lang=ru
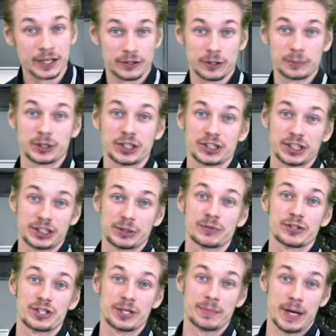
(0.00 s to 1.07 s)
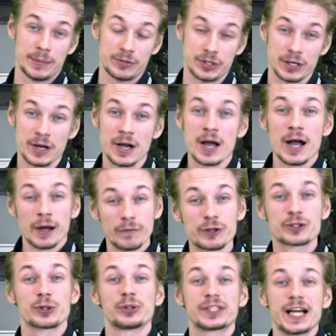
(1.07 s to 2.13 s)
которой мы сейчас активно занимаемся. В
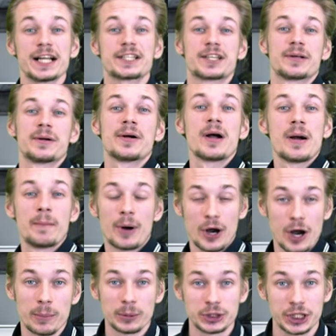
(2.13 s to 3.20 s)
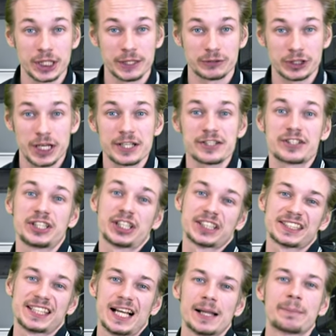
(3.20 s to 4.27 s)
результате мое обучение в ШАДе
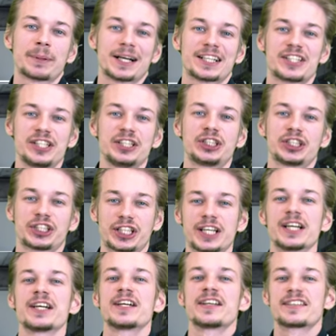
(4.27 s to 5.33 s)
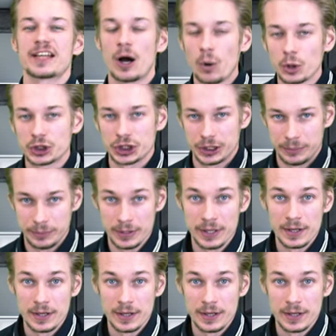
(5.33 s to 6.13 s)
сейчас стало практически заочным.